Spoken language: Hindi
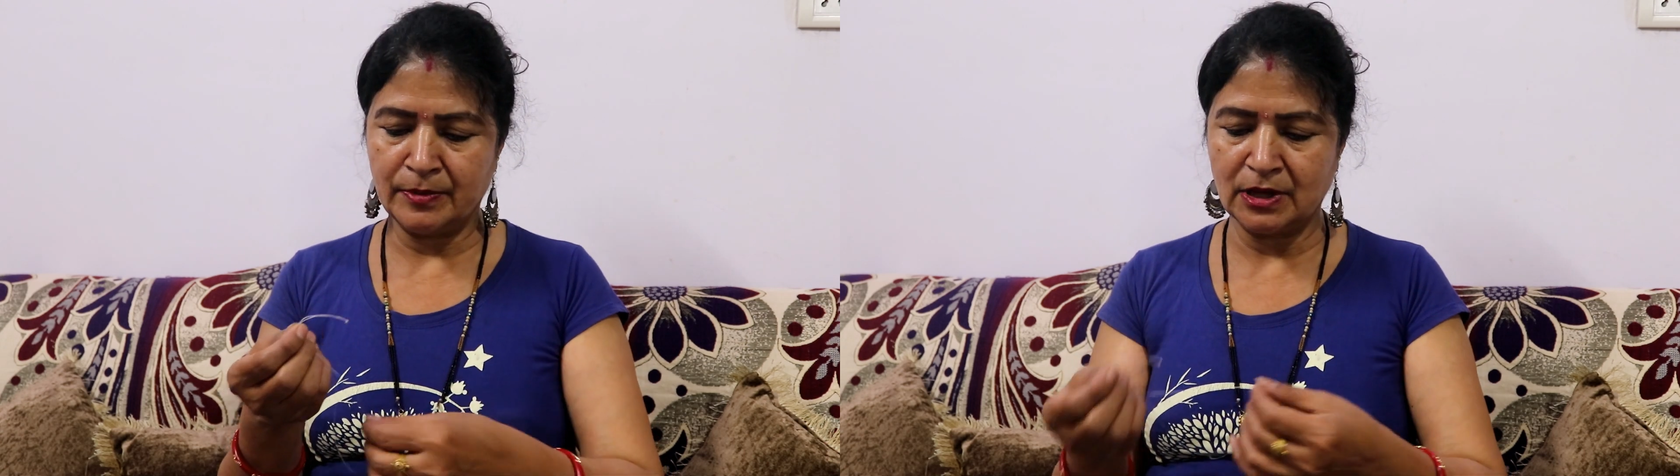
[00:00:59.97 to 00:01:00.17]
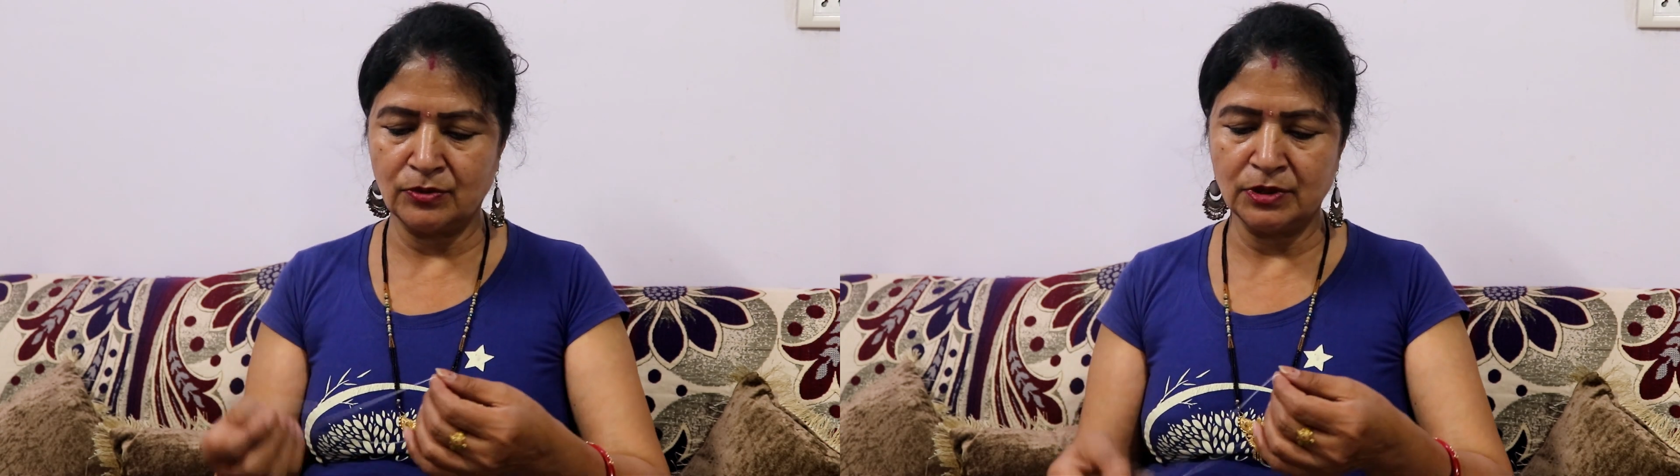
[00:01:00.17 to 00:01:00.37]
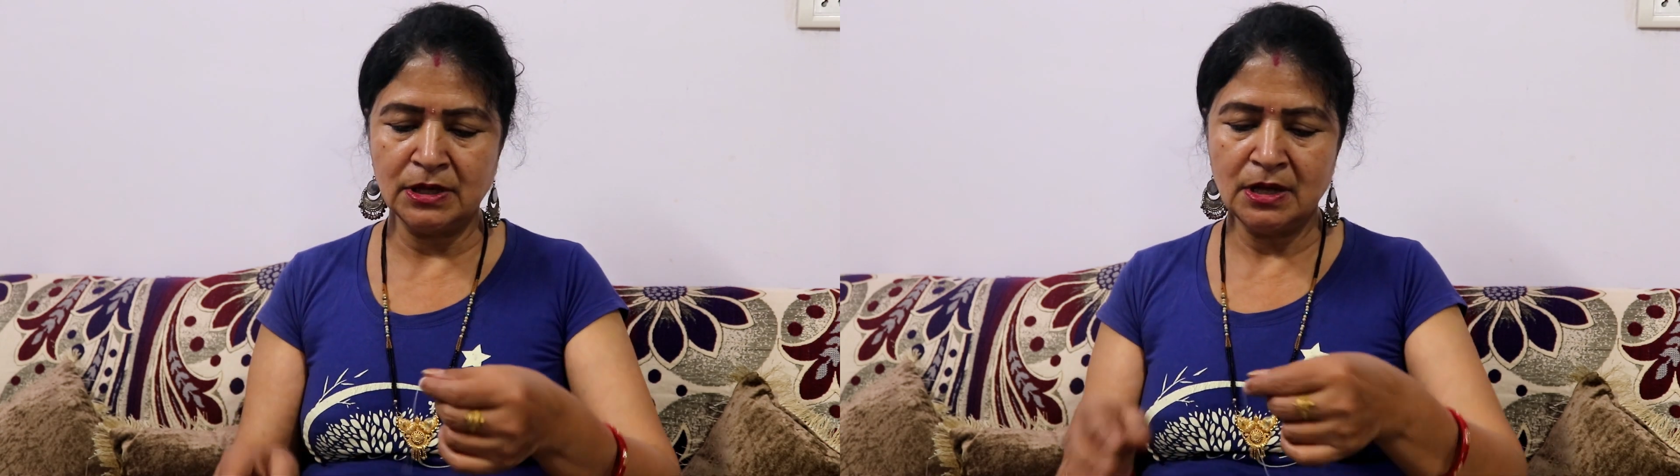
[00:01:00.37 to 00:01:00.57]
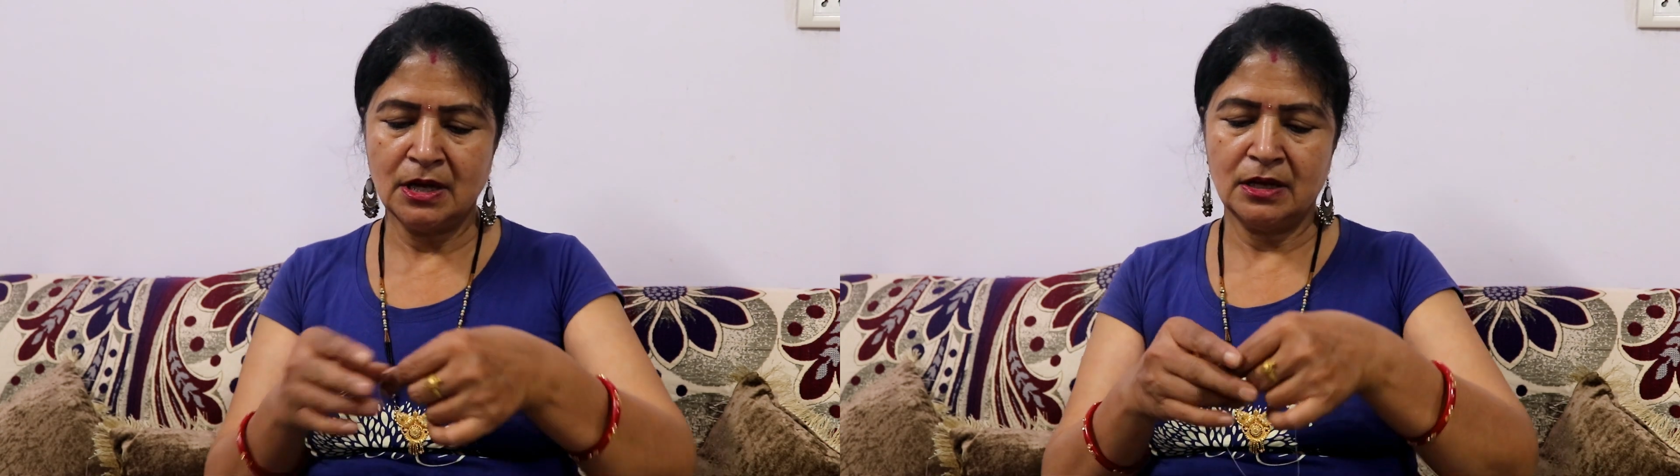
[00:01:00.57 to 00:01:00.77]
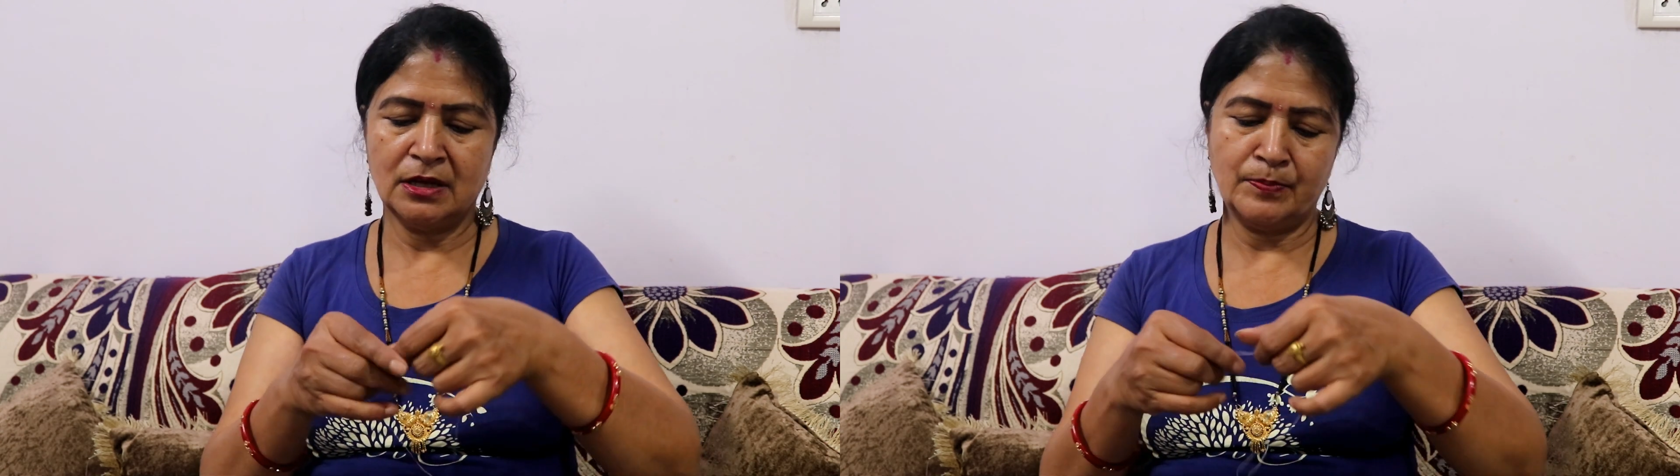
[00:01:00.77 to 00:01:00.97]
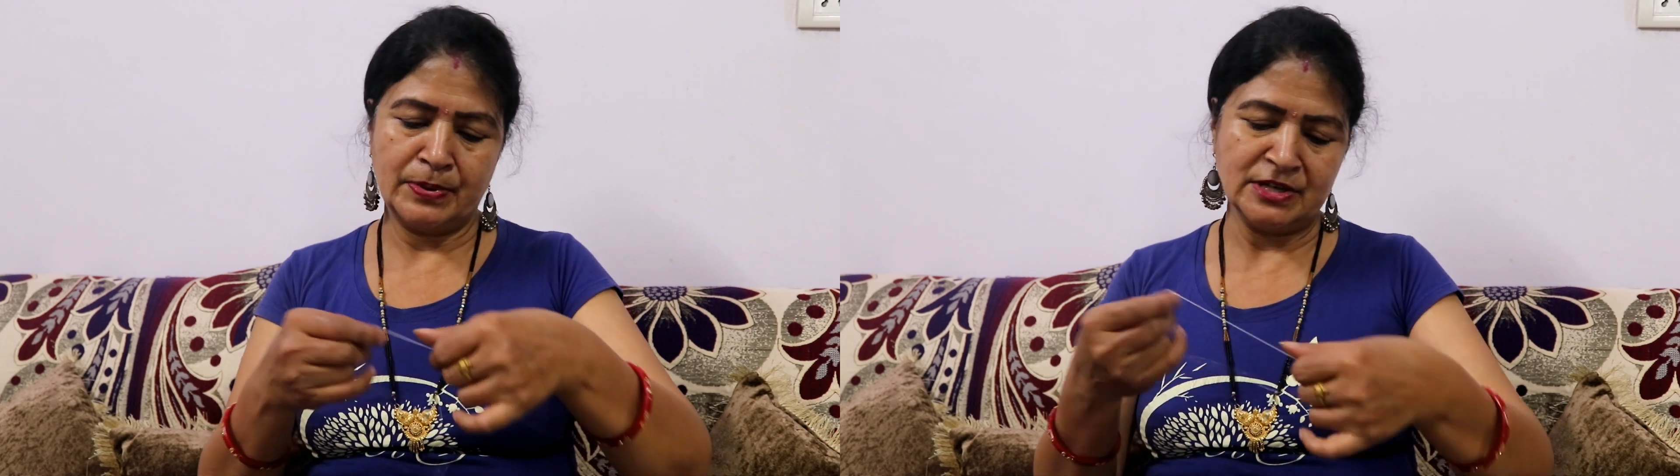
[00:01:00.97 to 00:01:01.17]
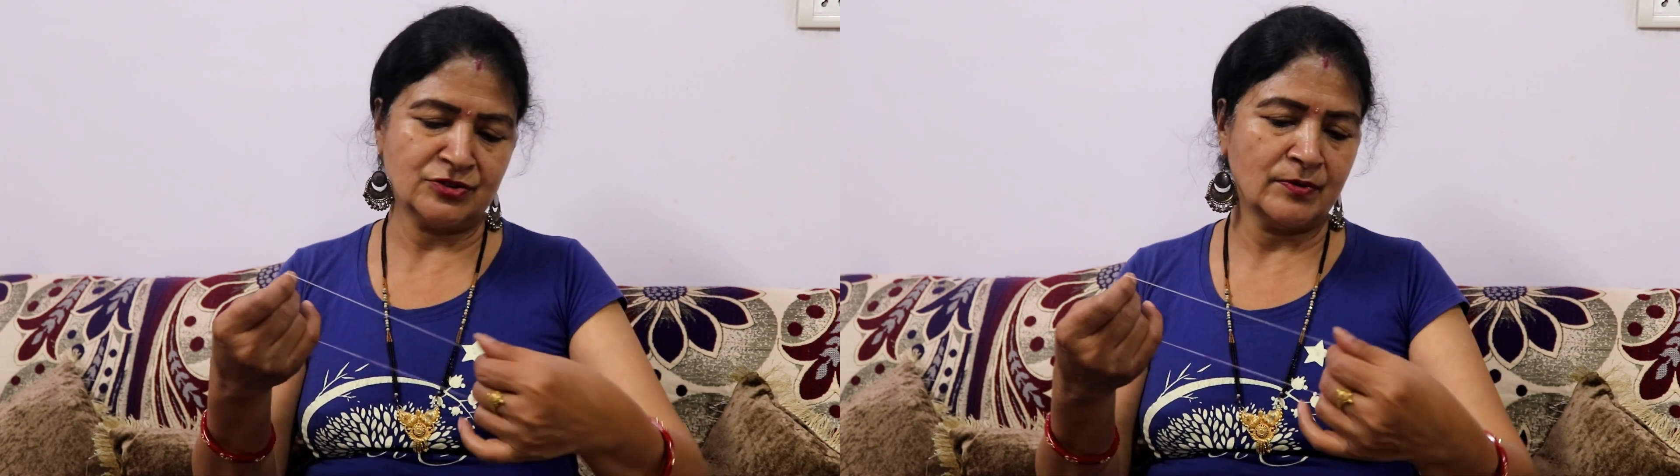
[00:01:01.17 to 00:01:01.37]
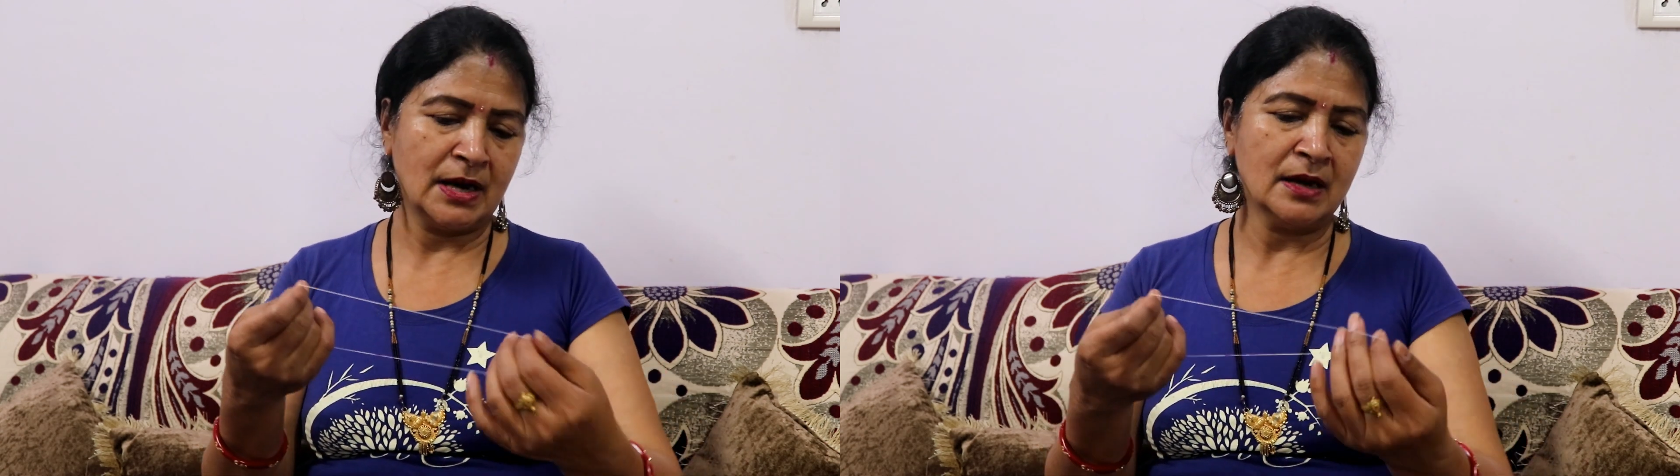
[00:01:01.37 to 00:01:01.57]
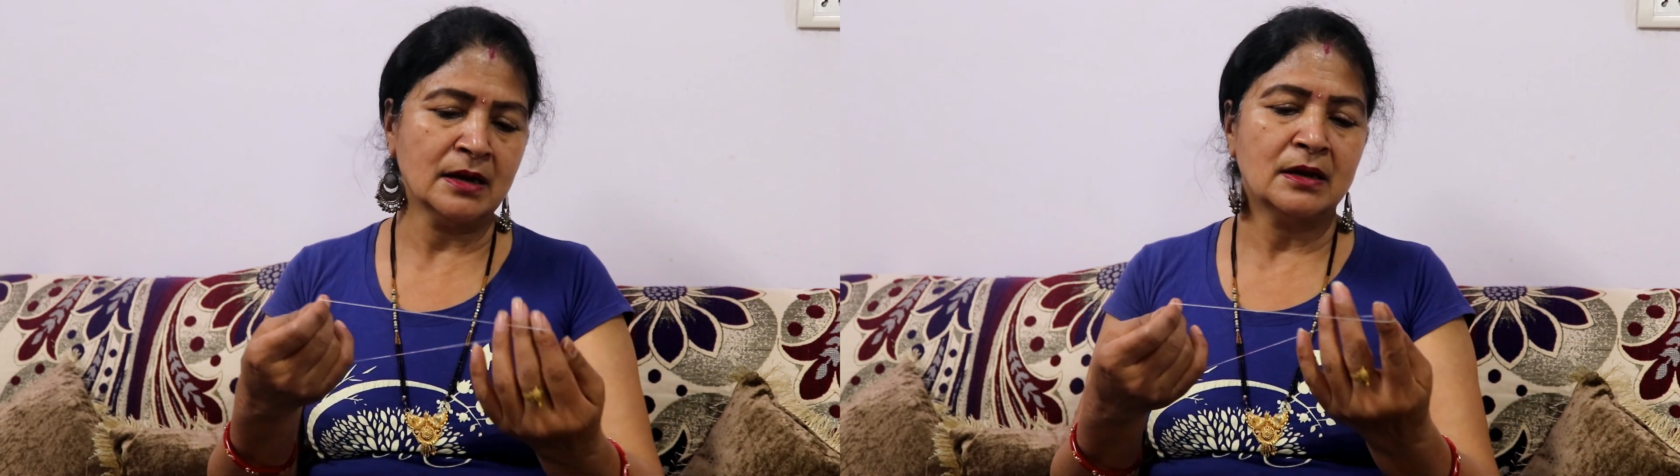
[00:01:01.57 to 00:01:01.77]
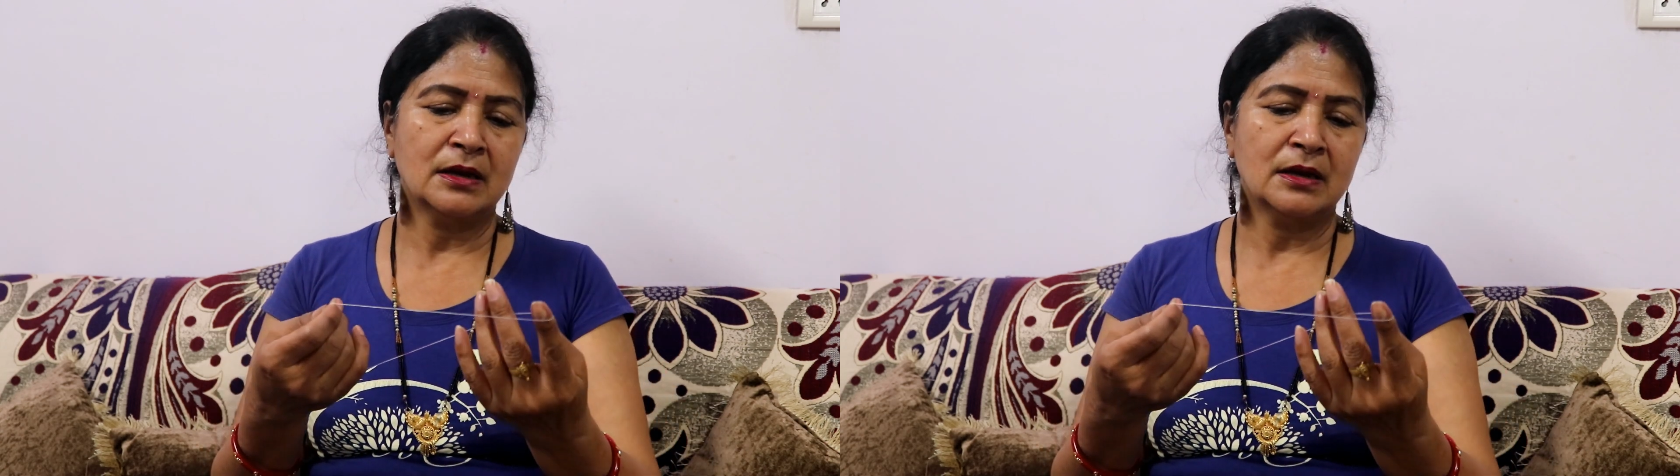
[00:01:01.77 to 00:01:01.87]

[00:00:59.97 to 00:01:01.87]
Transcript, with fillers: बताऊँगी ये फर्स्ट वाला